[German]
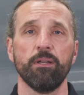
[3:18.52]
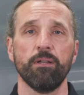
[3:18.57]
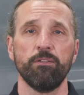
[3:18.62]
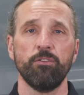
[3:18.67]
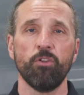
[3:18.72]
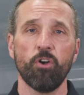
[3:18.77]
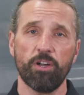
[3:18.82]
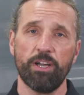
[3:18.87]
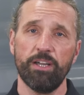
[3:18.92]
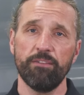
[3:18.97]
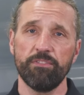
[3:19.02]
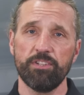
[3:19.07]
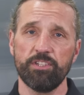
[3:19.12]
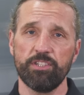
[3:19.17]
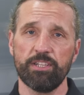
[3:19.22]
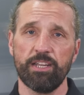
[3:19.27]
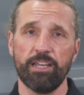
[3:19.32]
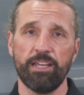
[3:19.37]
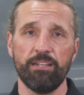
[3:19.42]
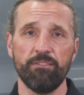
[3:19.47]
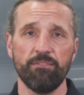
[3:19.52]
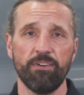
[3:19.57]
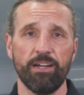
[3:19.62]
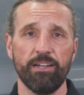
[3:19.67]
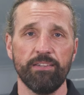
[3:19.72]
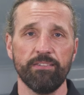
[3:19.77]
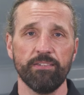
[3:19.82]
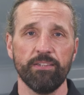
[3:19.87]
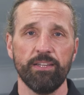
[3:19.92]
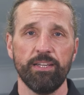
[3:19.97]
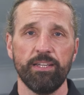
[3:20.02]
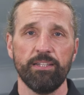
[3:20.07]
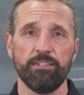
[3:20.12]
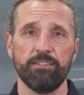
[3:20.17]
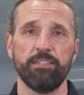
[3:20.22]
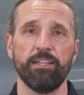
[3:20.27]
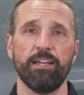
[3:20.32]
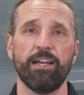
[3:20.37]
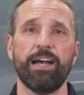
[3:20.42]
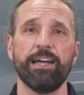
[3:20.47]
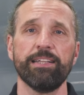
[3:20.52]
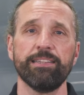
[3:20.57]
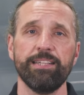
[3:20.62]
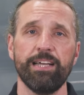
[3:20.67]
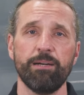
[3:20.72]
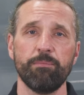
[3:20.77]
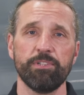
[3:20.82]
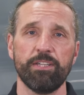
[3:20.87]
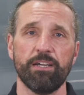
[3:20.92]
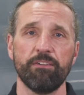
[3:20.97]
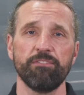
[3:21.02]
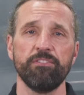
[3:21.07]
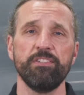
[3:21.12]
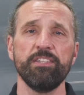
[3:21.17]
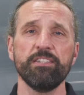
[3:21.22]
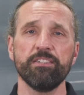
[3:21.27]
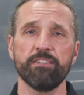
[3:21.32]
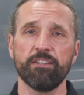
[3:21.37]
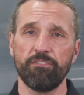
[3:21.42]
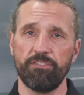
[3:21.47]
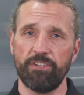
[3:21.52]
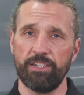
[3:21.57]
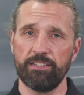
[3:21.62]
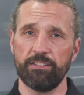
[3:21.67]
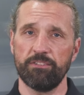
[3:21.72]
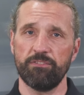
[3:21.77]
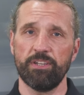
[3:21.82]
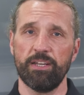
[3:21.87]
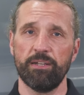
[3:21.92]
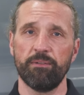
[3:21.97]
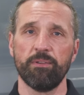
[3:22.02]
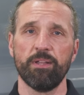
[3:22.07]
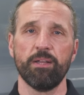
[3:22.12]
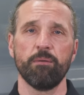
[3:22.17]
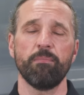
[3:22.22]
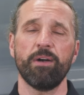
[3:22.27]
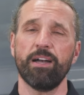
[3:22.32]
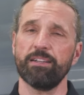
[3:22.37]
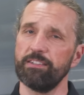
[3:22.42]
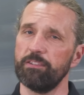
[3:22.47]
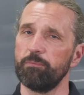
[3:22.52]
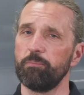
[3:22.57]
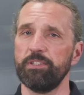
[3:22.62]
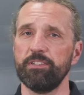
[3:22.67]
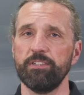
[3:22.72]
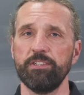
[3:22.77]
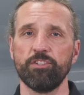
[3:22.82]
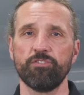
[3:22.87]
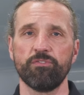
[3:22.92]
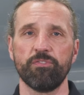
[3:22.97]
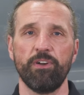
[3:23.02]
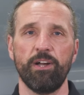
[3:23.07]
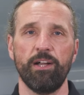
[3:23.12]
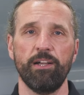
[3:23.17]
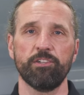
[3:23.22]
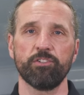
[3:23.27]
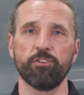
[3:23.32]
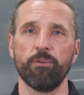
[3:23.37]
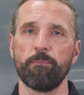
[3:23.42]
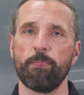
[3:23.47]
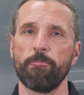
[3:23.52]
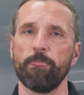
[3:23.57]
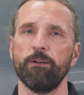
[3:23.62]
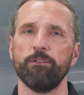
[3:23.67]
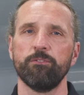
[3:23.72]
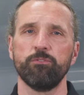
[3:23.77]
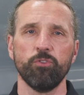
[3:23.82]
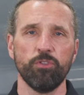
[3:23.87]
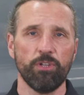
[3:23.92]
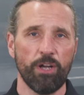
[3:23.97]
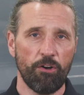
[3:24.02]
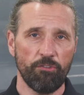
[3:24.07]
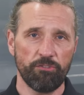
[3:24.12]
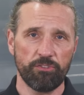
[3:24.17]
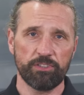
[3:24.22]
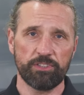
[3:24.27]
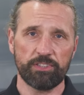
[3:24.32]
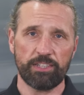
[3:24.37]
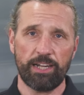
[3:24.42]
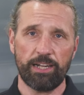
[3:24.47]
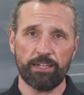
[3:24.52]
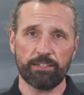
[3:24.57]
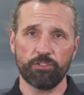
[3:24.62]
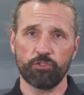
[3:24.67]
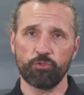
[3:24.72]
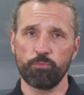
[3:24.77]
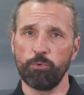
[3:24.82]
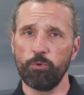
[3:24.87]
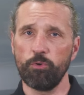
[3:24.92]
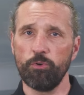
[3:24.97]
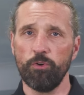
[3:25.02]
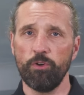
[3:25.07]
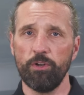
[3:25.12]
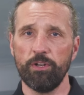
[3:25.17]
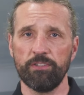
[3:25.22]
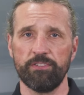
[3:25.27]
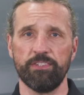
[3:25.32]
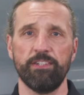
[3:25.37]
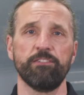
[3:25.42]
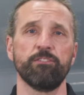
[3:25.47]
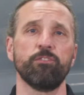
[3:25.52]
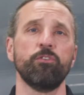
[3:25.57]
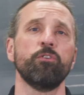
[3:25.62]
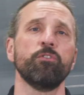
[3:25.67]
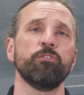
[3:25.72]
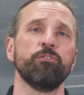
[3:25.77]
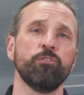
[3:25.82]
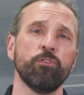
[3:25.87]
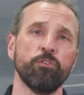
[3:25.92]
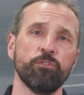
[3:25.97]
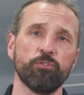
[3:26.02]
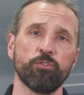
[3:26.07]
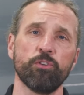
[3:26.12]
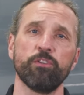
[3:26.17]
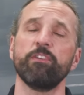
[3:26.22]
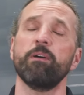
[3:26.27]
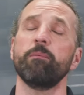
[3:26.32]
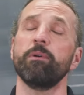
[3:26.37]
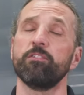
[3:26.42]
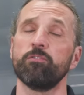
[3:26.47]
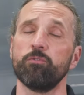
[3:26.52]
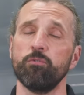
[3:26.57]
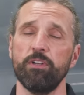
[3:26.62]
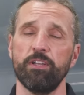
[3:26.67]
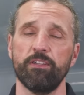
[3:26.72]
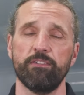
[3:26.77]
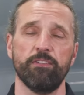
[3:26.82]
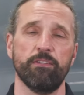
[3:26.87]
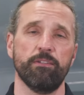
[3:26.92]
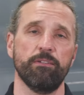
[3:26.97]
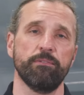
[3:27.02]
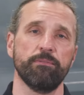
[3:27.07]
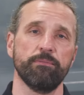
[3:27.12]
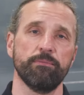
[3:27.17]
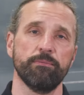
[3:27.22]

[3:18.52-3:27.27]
Noch ein wichtiger Hinweis, die Radnabe darf nicht gefettet werden. Macht das bitte nicht falsch. Dünn aufgetragenes Sprühöl ist als Korrosionsschutz aber zulässig.